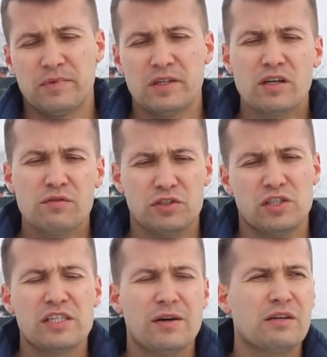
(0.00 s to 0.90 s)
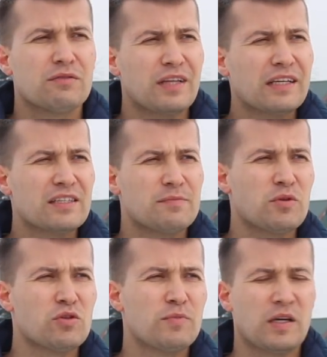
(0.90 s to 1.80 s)
tylko właśnie działają w taki
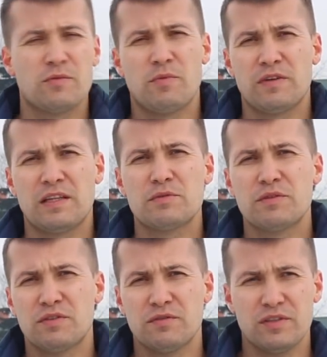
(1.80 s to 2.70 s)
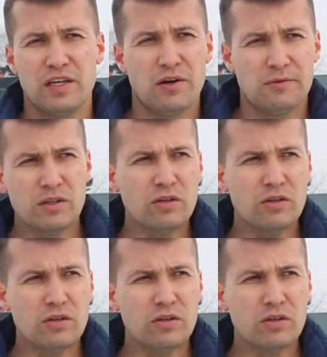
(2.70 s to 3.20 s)
sposób, jak opowiadam Ci w tym wideo.